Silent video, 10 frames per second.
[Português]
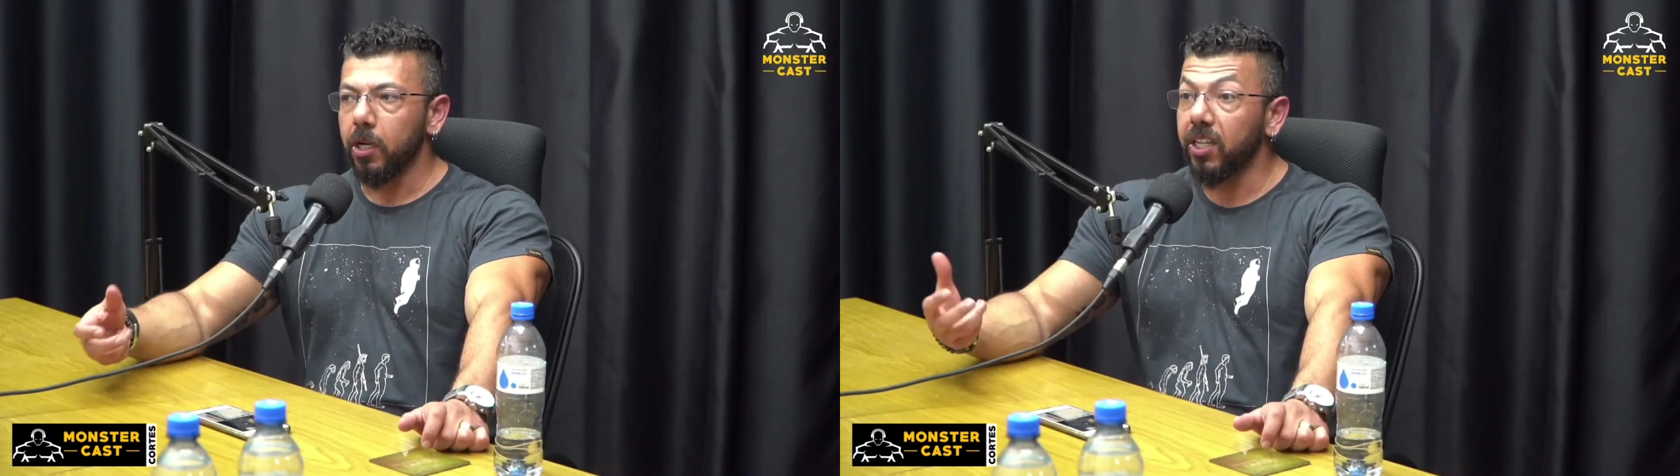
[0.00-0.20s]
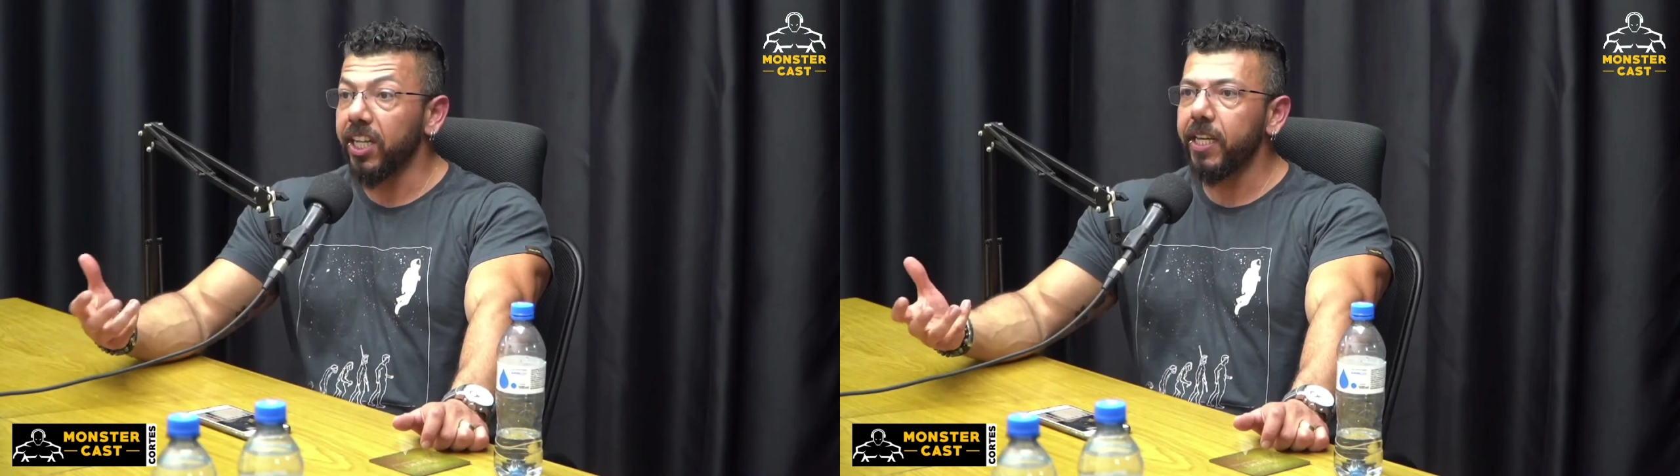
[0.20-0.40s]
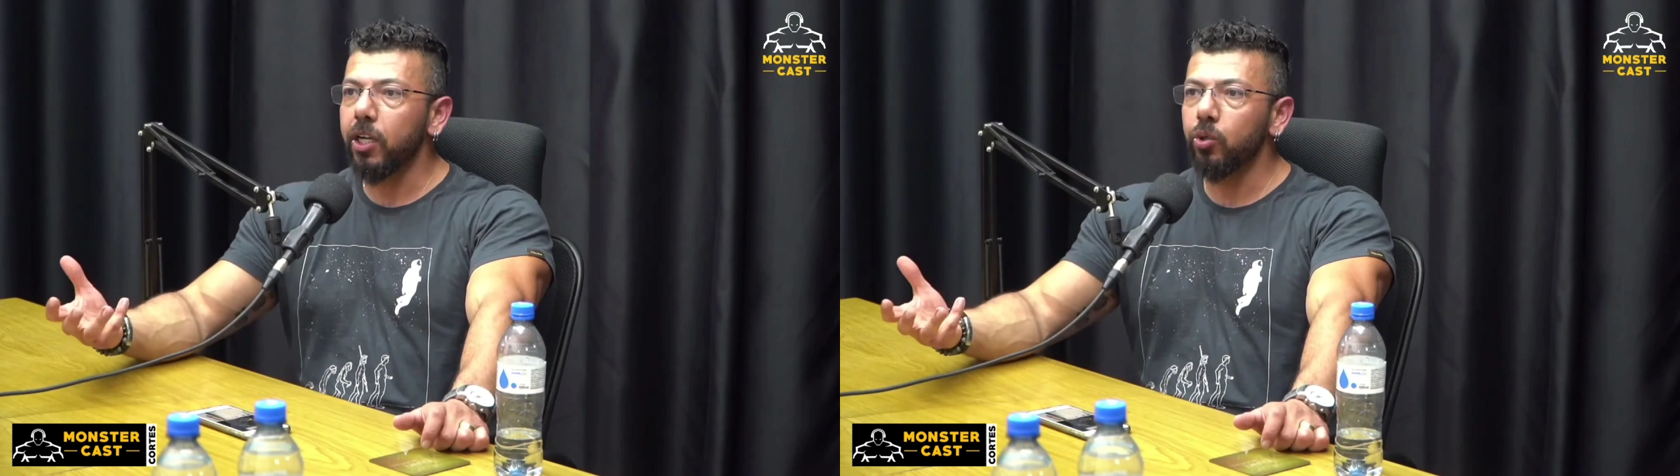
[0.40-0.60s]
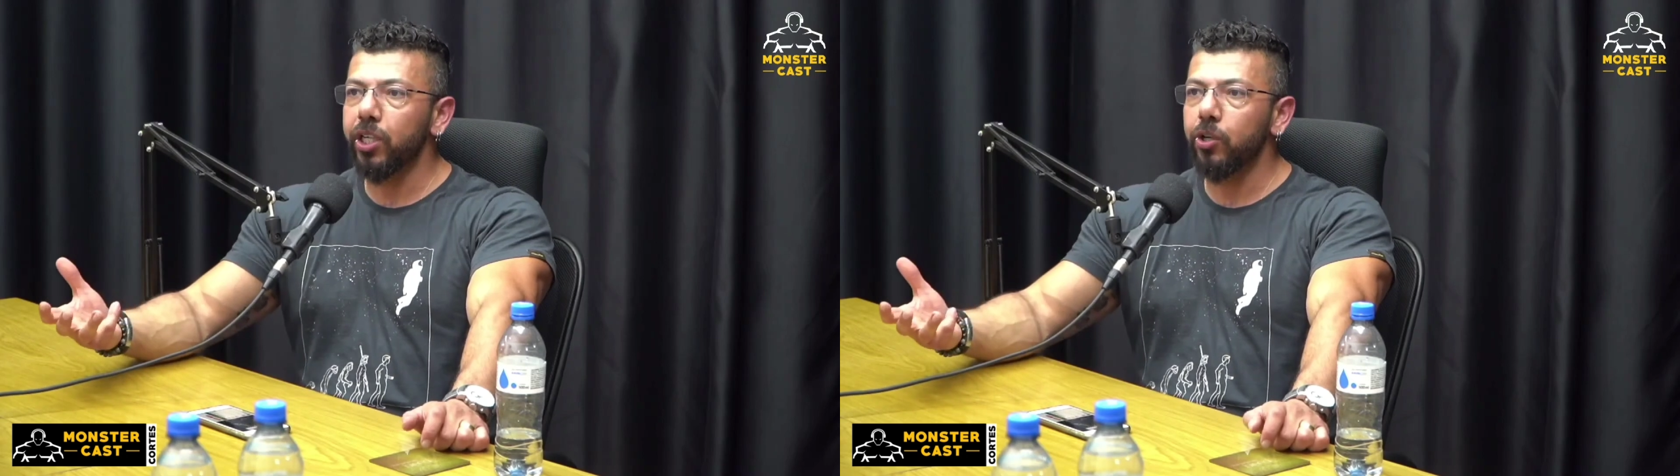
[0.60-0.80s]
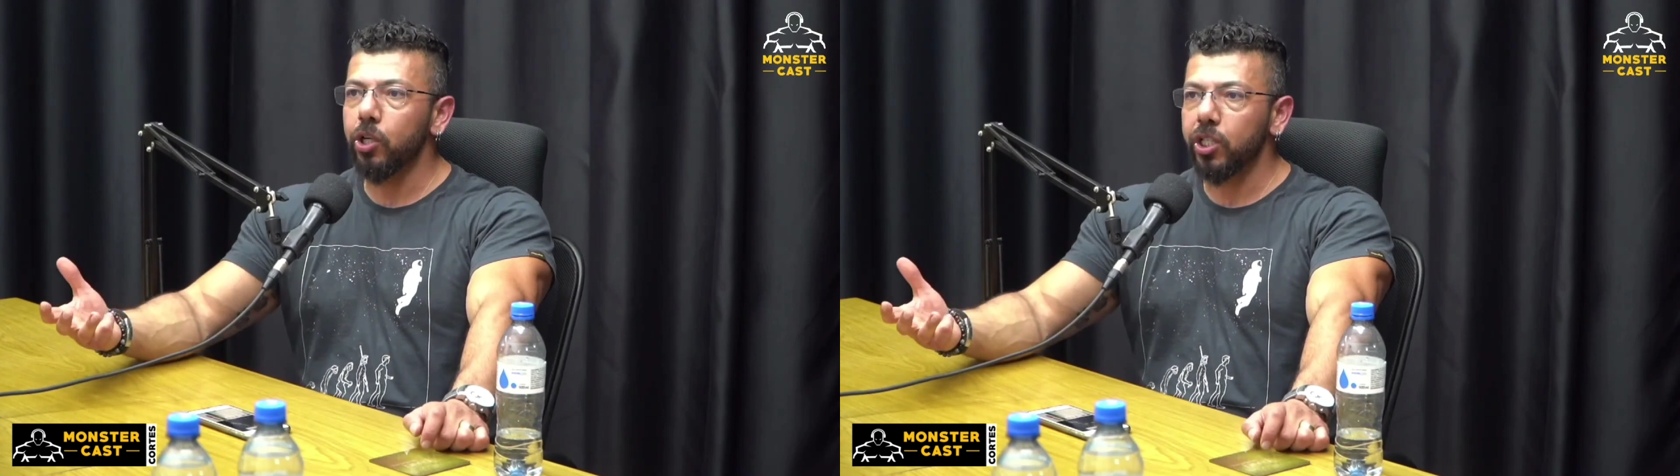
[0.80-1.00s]
Clem era um
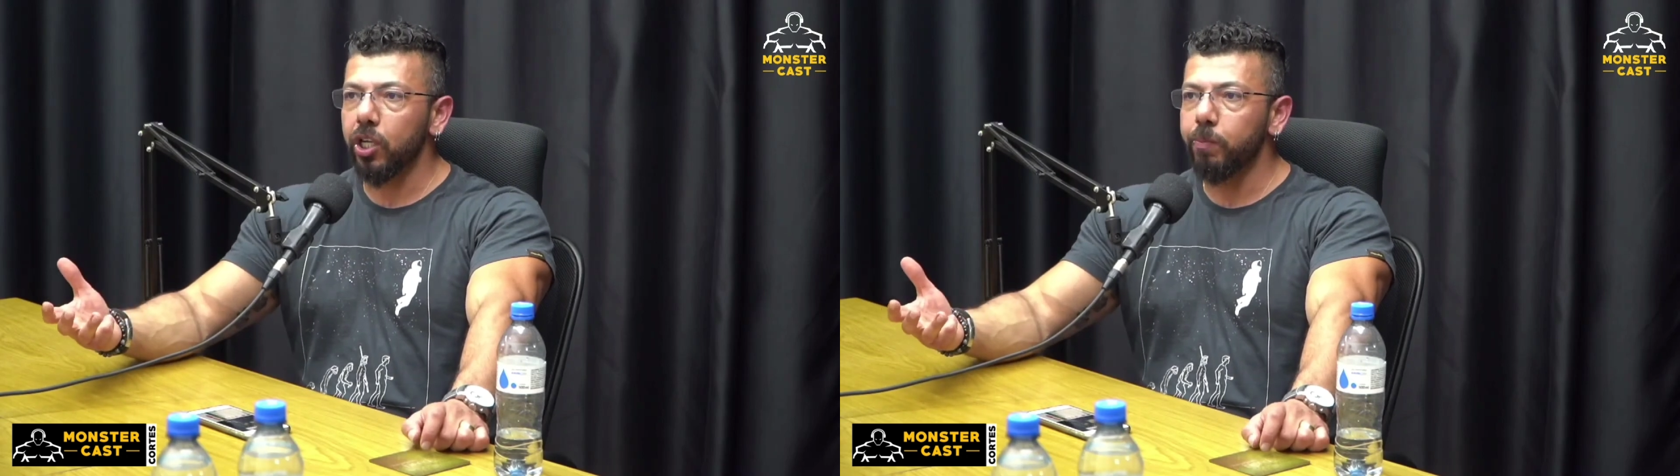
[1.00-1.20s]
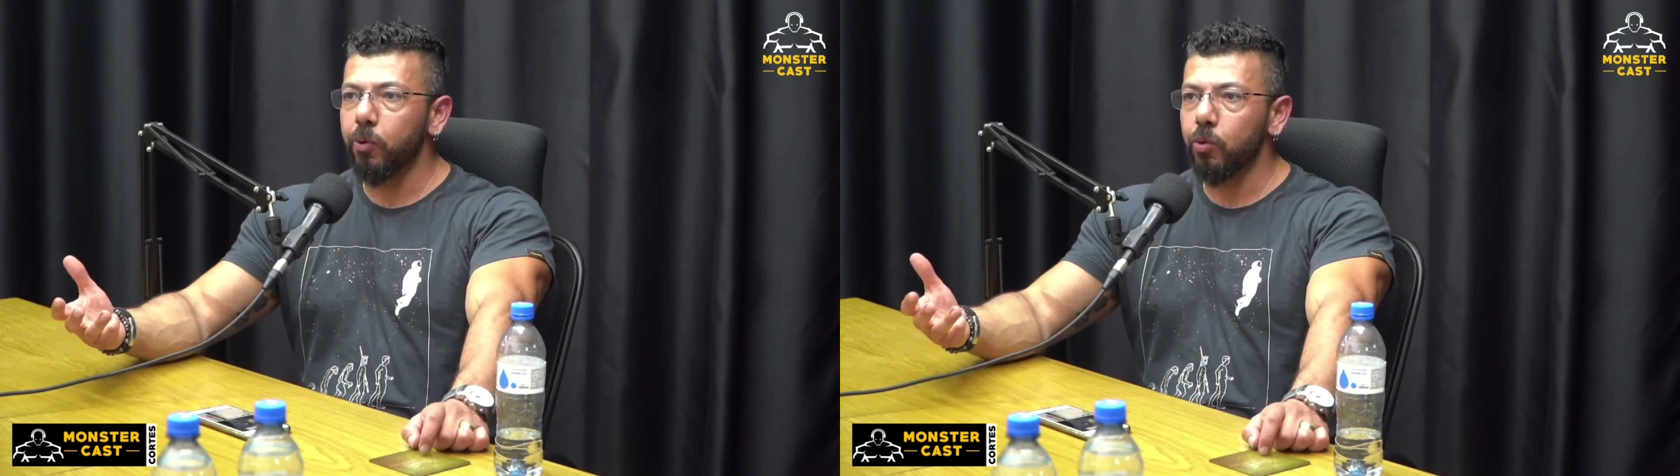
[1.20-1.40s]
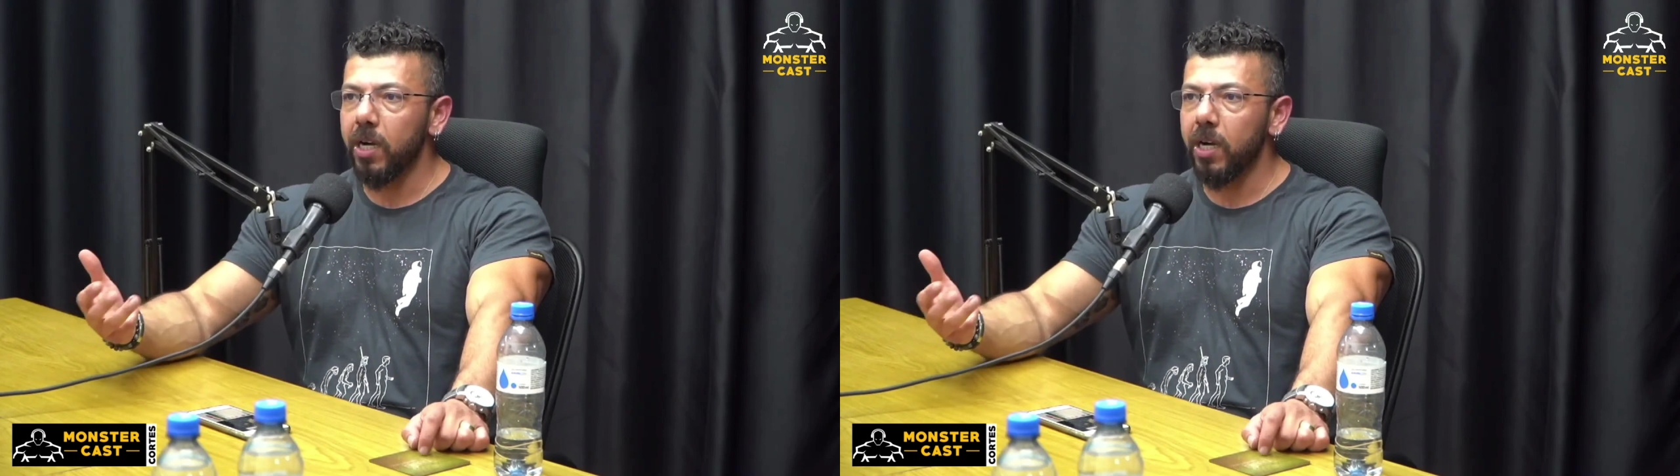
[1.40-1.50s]
negócio que era um pouco